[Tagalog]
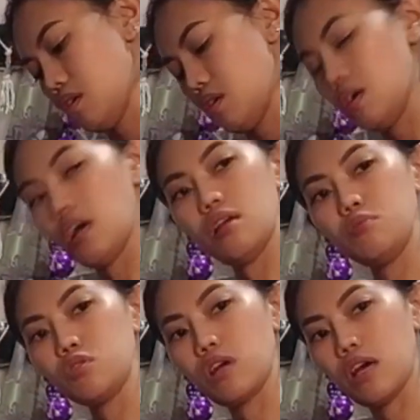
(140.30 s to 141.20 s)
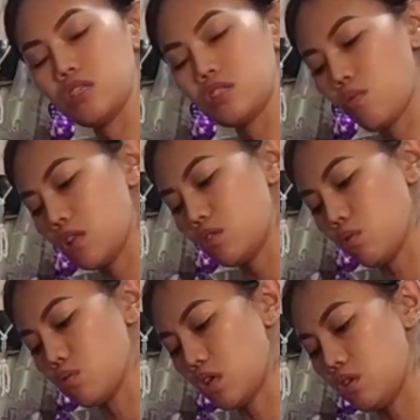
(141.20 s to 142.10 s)
Alam nyo guys, kwento ko
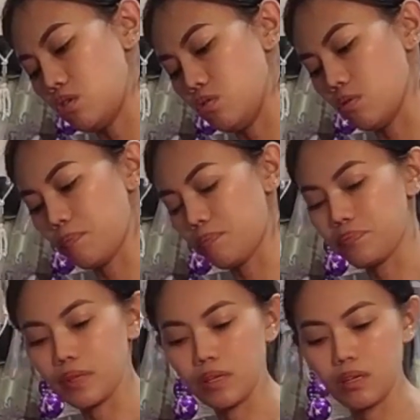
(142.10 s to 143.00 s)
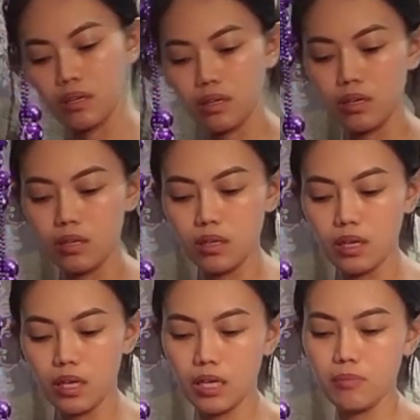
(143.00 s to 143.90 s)
sa inyo.
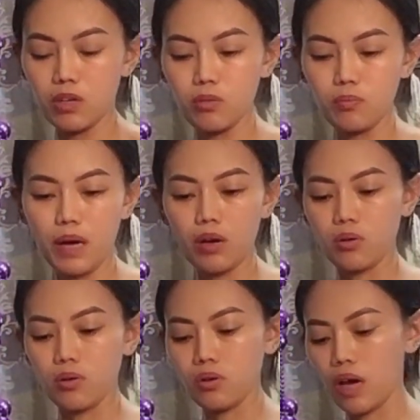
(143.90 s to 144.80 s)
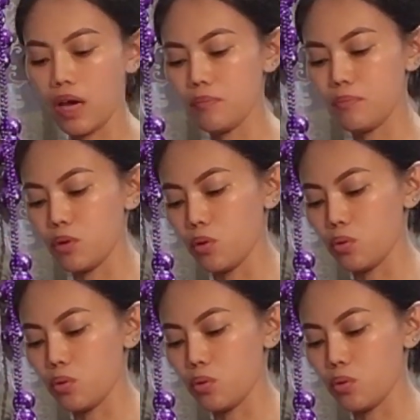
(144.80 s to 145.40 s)
Ayan, meron pa ako eyebrow